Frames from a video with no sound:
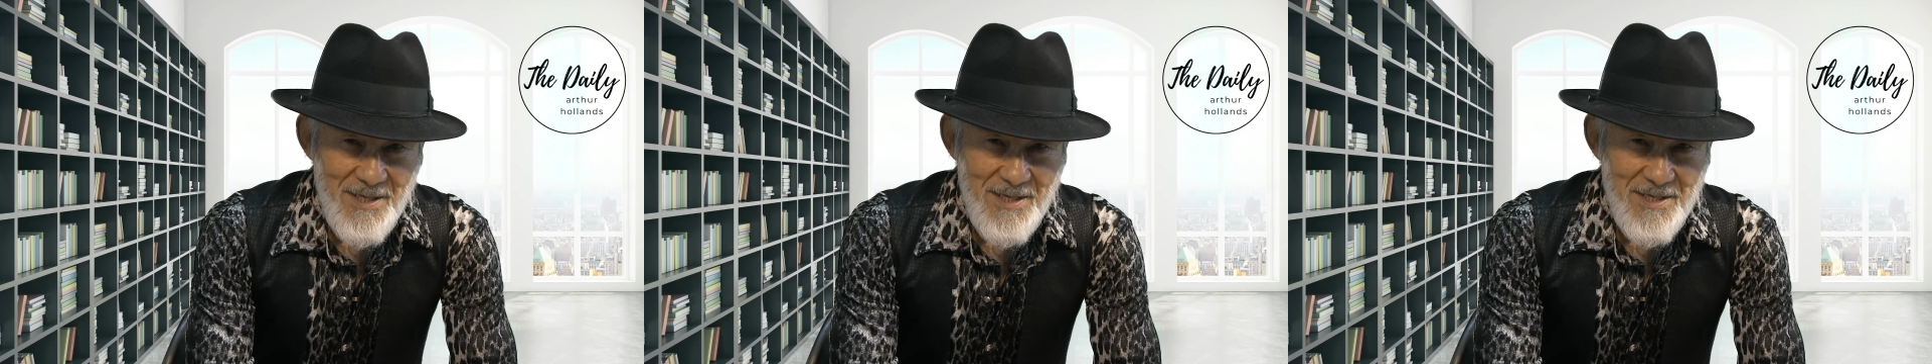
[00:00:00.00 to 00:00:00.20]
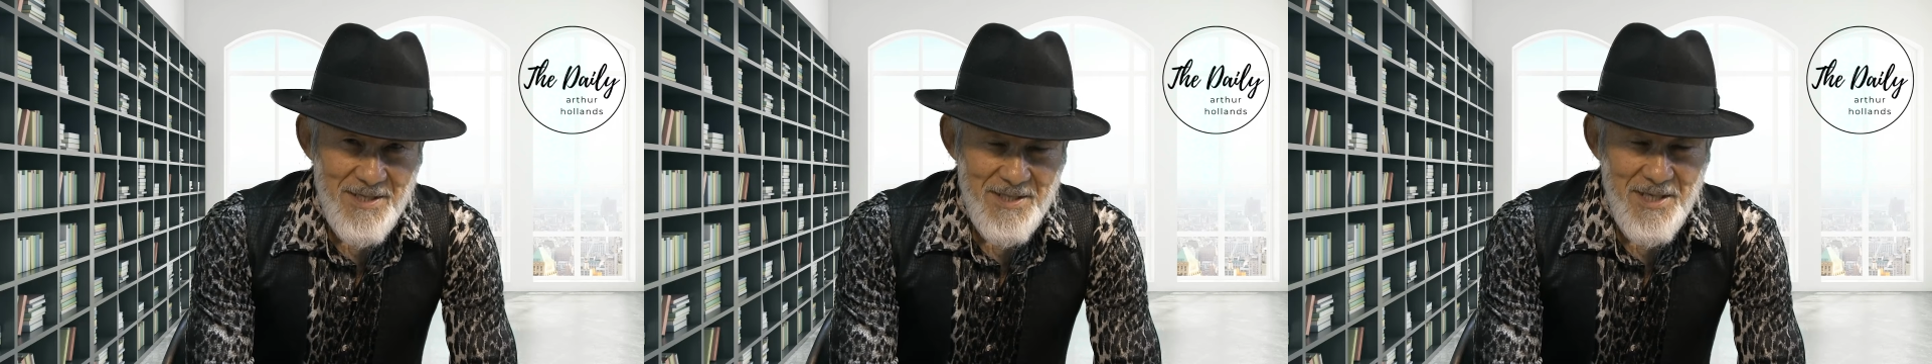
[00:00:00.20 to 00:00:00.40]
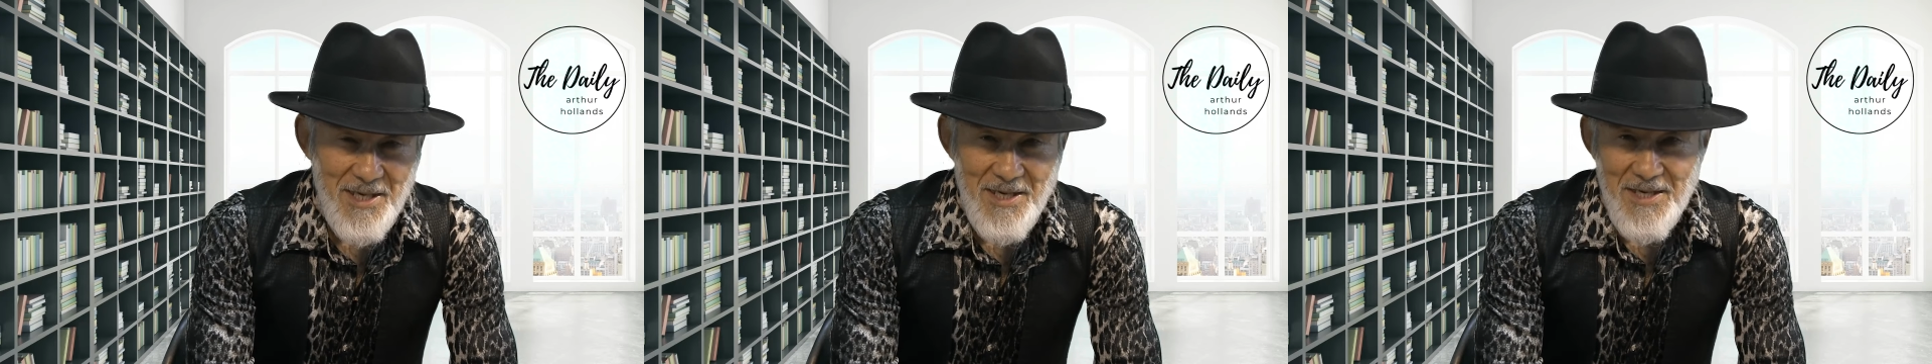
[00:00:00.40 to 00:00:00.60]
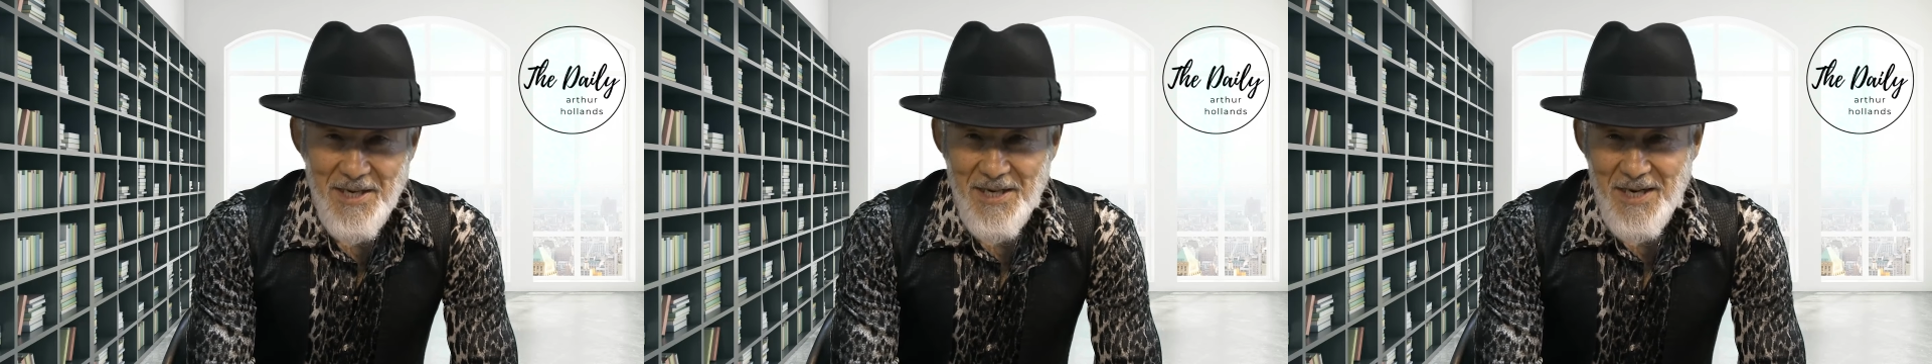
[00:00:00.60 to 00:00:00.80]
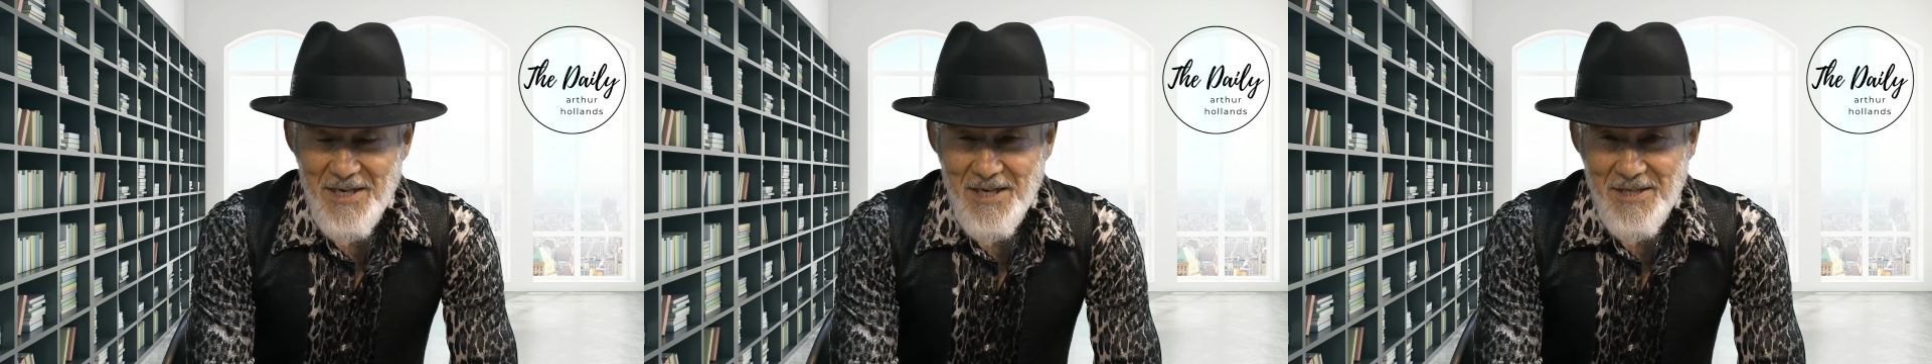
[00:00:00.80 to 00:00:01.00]
聖霊
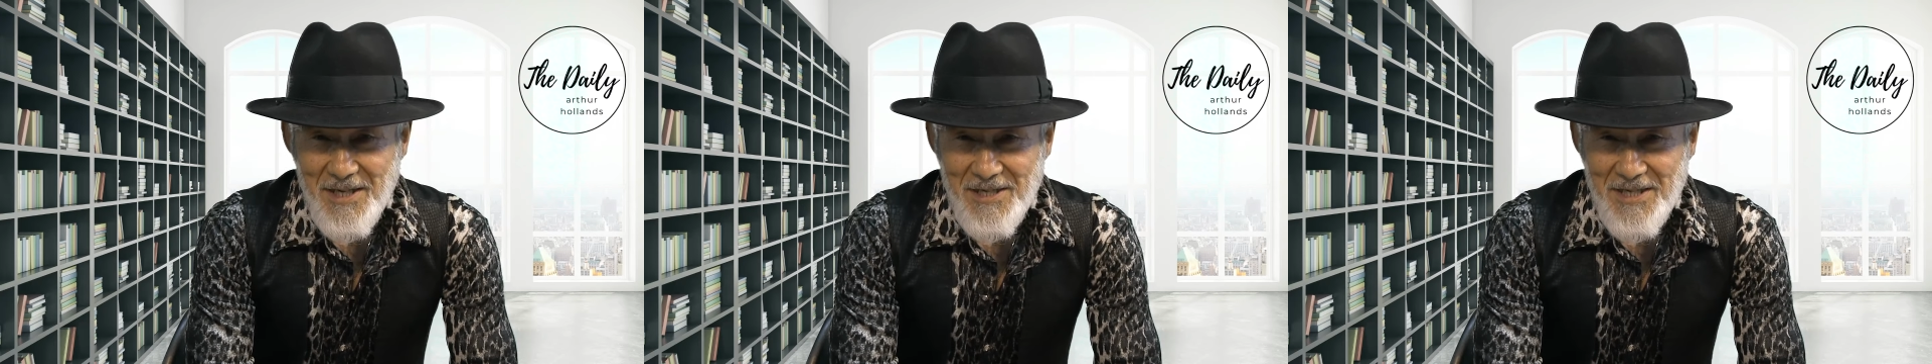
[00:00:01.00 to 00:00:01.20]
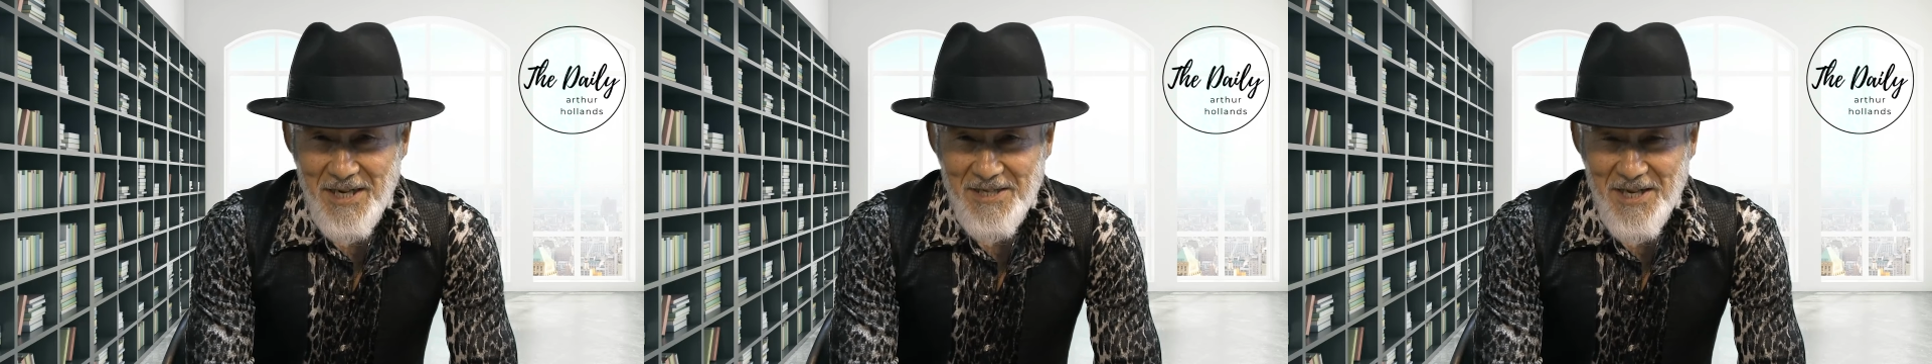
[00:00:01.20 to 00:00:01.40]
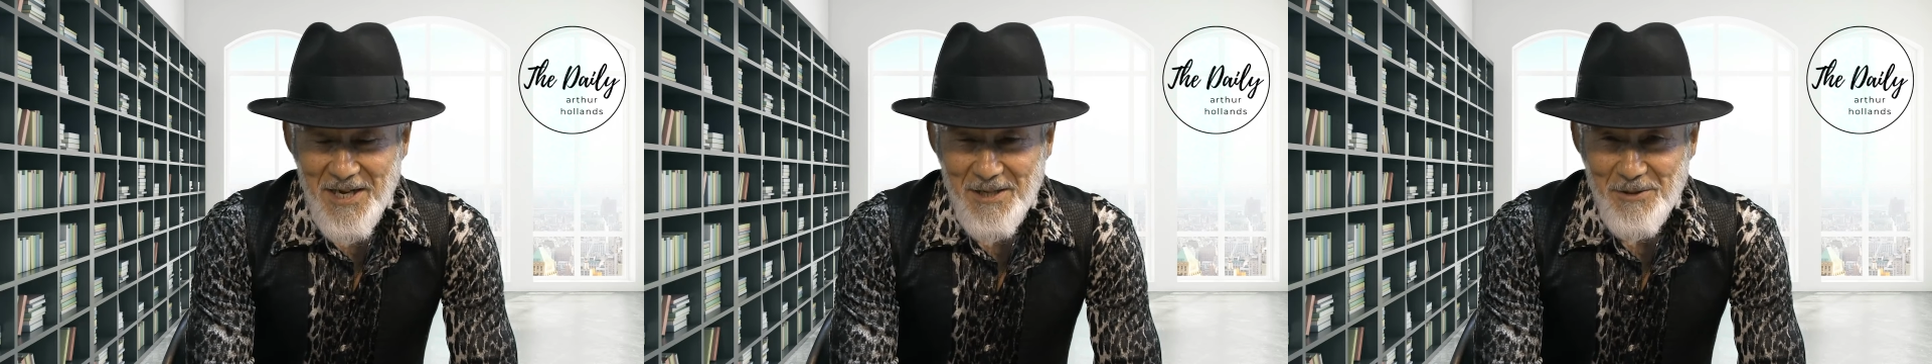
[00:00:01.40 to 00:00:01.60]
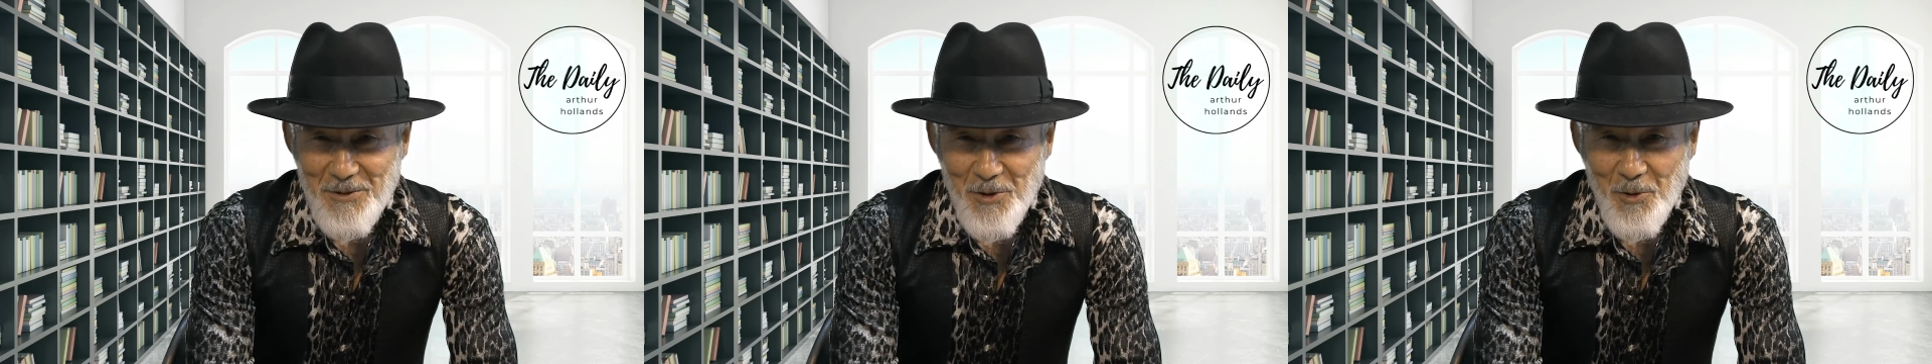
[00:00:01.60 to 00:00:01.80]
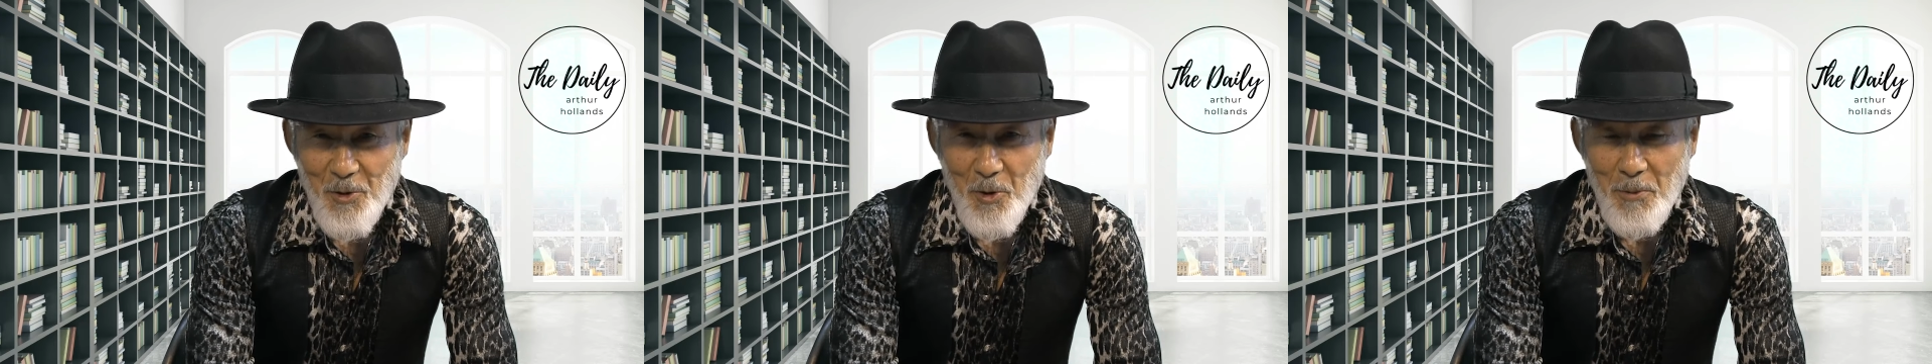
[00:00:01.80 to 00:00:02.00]
があなたに与える
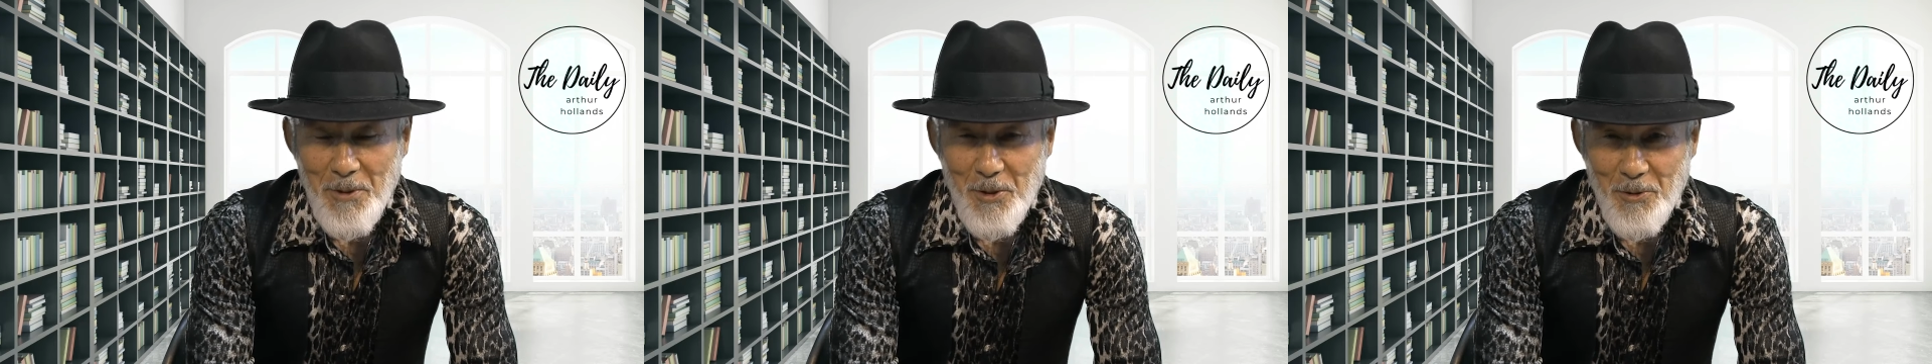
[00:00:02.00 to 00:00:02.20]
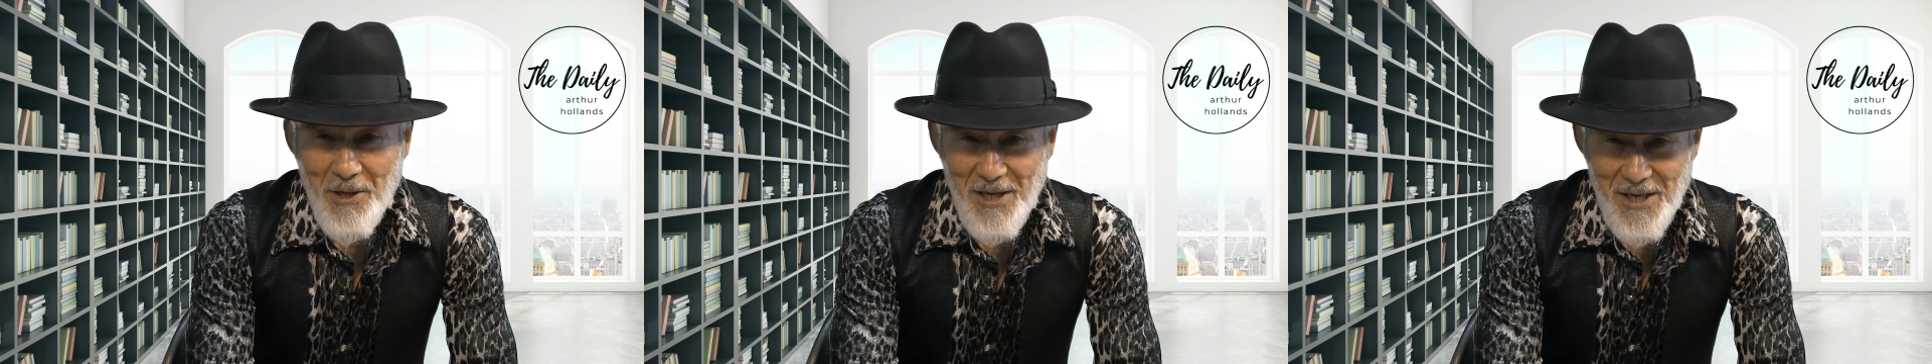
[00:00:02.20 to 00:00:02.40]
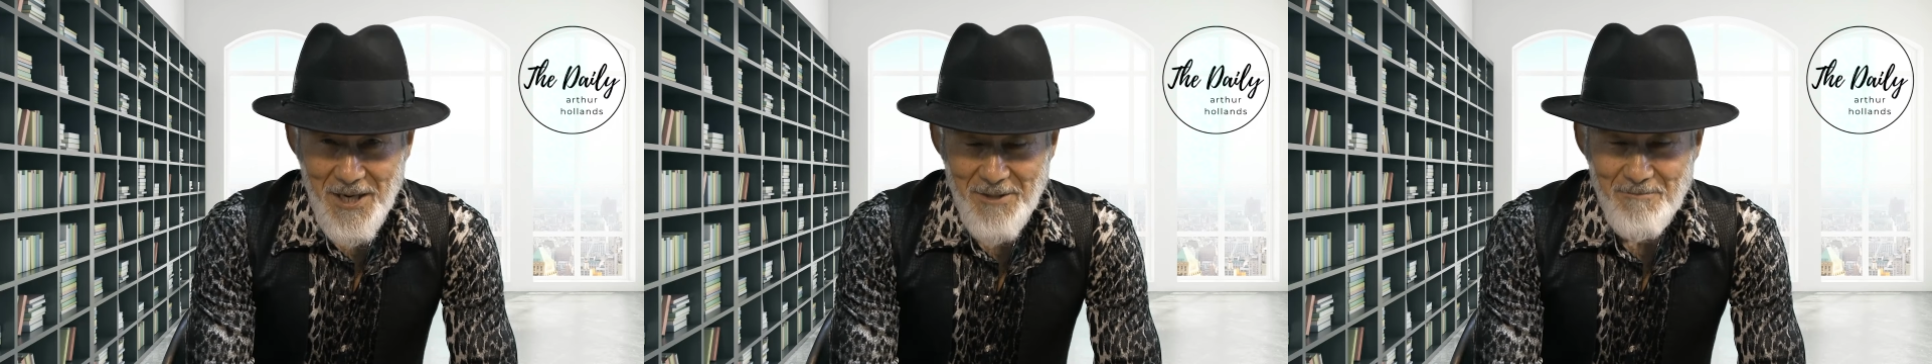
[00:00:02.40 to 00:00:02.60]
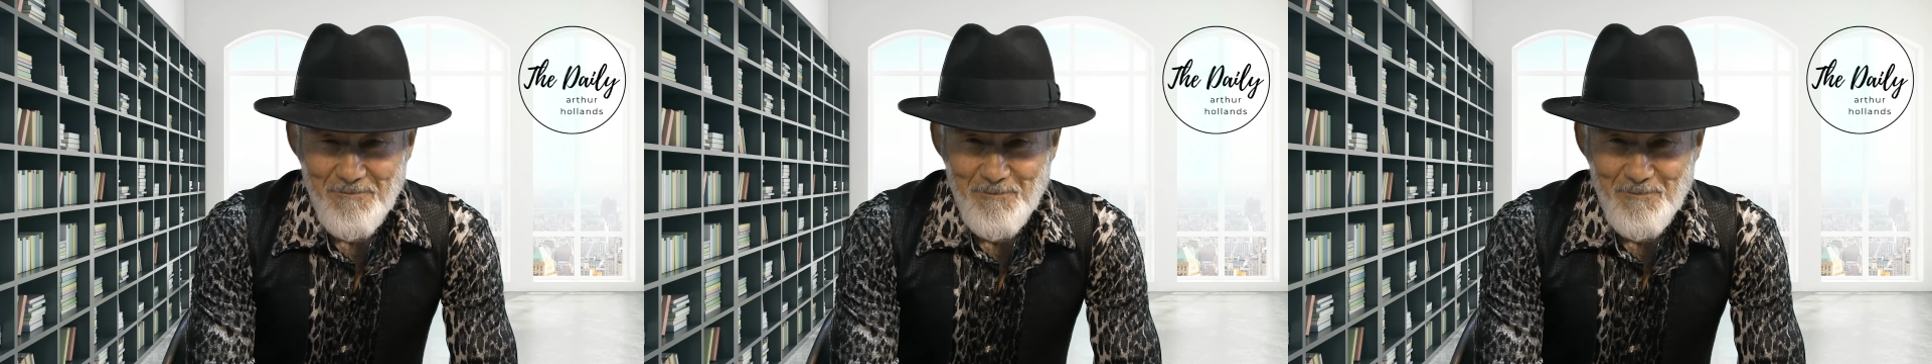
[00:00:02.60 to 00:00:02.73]
喜びの中、